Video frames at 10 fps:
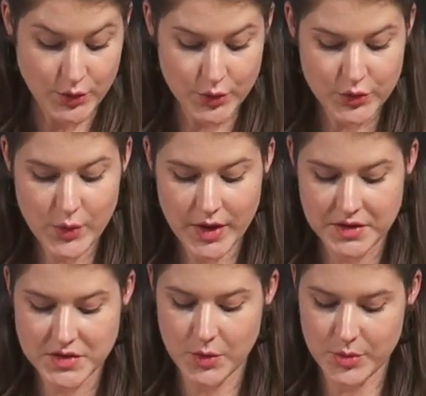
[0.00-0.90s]
notons qu'un
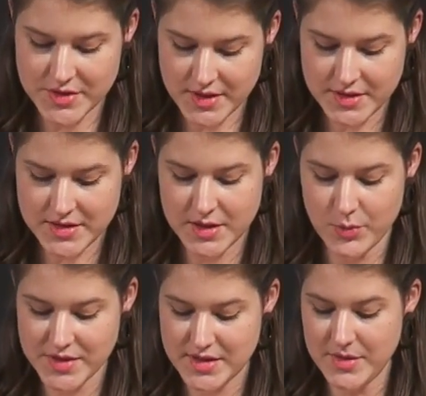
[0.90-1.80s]
exemple
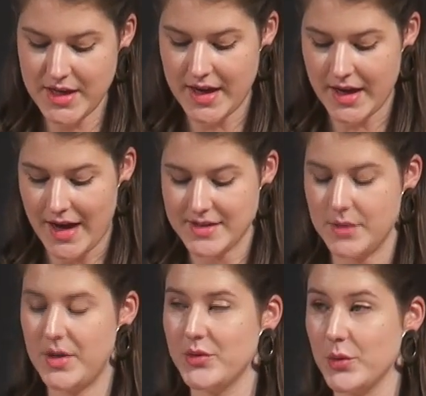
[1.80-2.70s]
stylistiquement similaire à
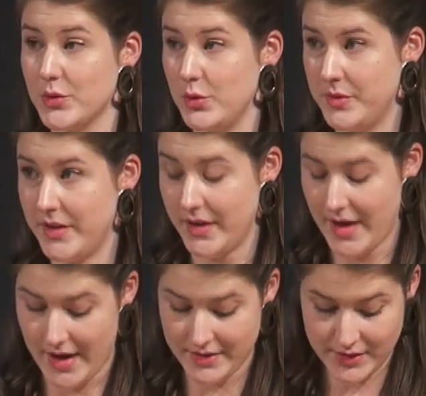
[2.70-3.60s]
ces blasons
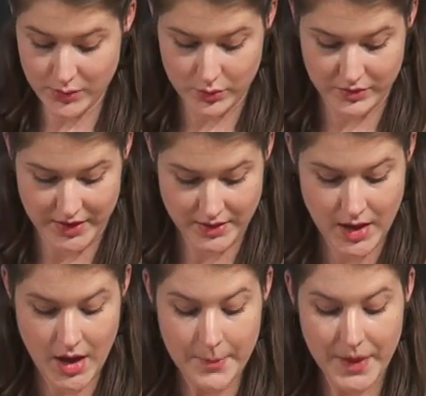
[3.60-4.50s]
sculptés a été trouvé
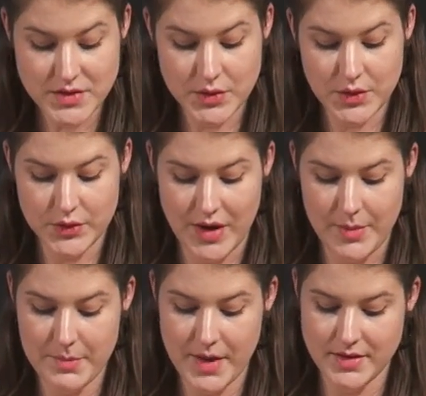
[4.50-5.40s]
présentant de la
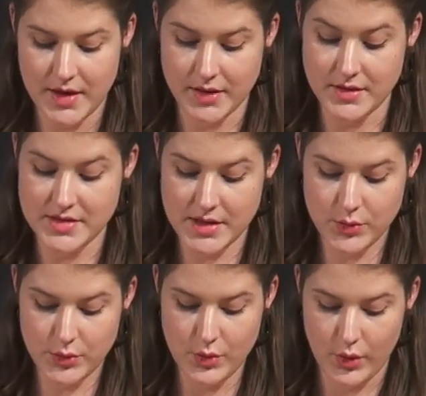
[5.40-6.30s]
même manière des
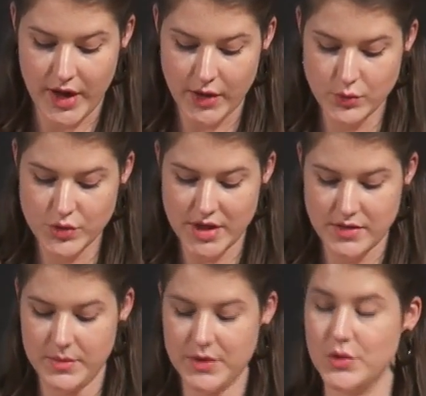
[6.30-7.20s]
écus en cartouches
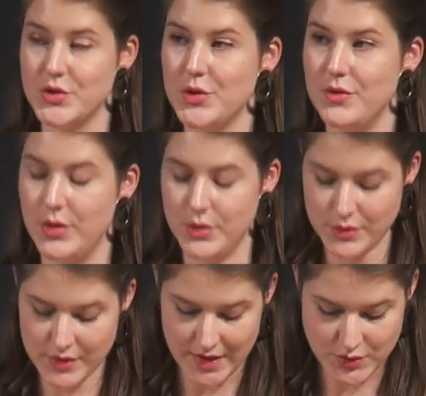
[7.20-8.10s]
animés de jeux de
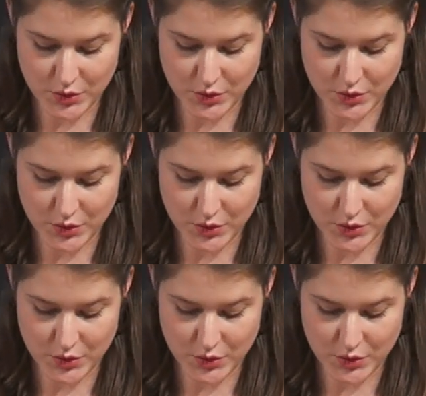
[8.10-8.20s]
volutes et